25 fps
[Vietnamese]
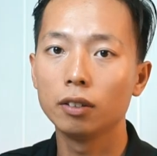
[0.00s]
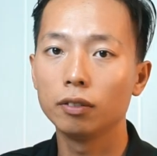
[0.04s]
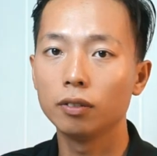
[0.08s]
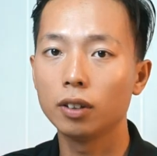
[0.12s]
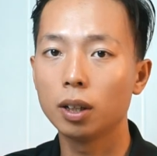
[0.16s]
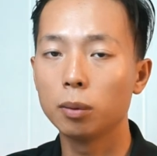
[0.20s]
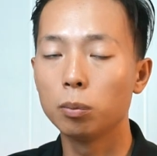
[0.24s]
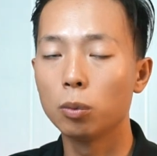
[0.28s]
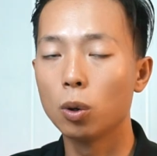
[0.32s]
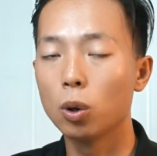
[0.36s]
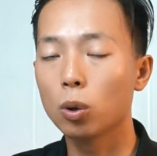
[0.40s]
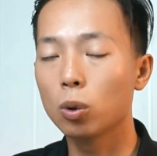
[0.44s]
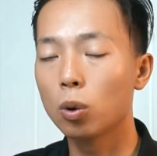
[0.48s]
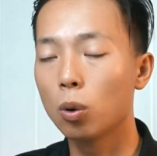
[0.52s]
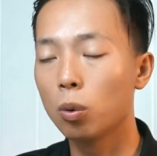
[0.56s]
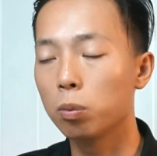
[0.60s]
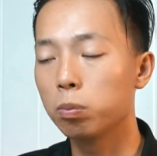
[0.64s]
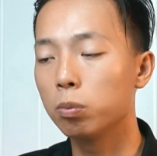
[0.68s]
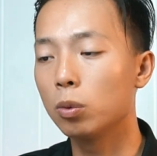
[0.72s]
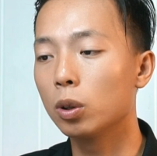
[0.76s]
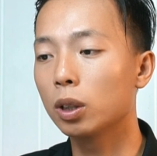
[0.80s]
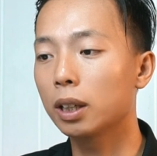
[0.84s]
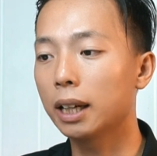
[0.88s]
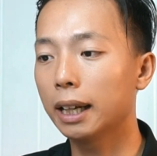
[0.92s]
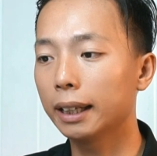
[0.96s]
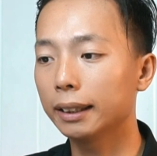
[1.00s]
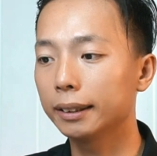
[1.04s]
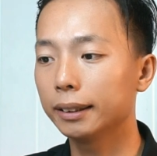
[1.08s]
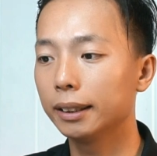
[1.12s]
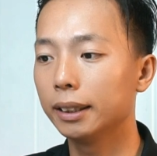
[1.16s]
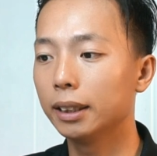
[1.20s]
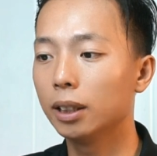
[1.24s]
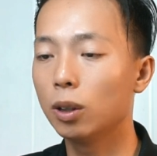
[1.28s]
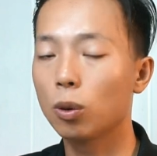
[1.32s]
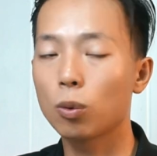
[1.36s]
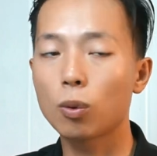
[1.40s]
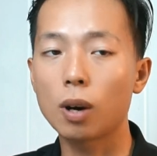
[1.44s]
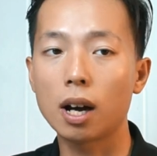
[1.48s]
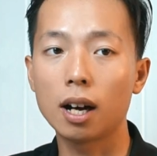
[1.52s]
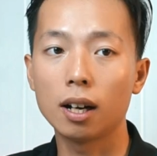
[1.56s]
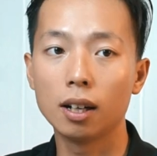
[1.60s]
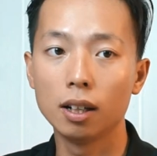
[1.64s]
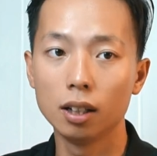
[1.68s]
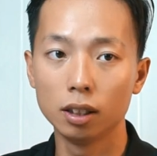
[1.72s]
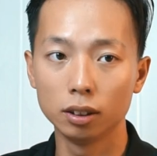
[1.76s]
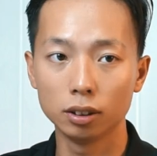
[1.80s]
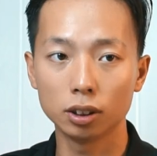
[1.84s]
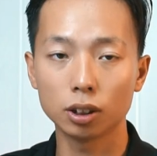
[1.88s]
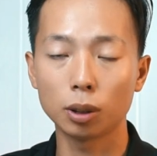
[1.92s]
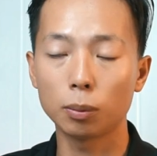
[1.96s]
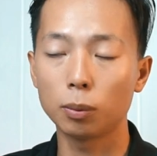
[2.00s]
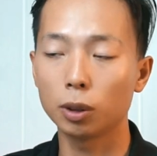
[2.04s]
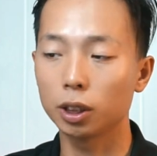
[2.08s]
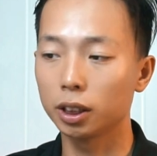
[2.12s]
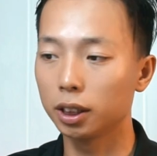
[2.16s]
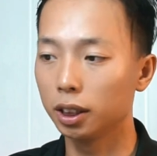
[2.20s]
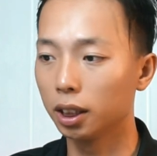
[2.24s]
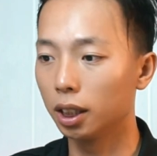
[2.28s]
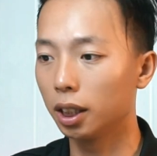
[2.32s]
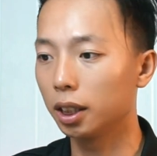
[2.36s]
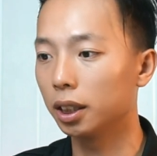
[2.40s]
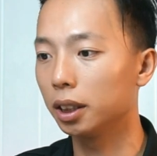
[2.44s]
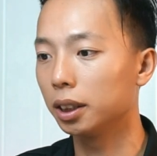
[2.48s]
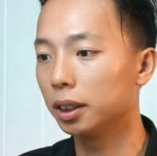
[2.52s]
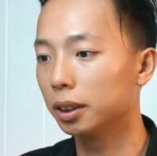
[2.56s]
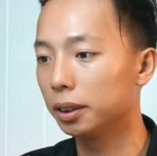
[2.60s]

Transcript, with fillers: về bố cục một cách hiệu quả hơn cho mọi người.